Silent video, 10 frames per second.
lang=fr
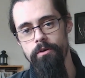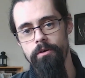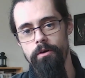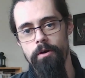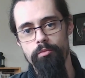
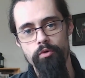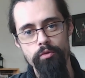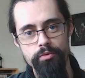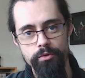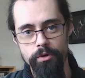euh, beaucoup
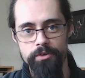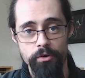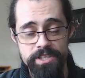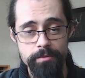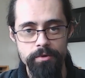plus
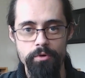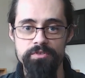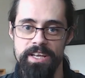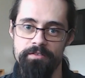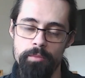tangibles, que
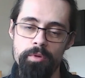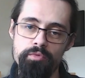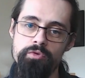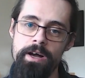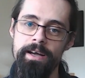vous allez vraiment
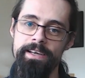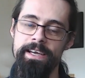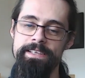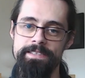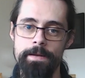pouvoir
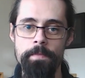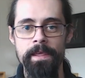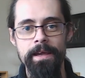réaliser.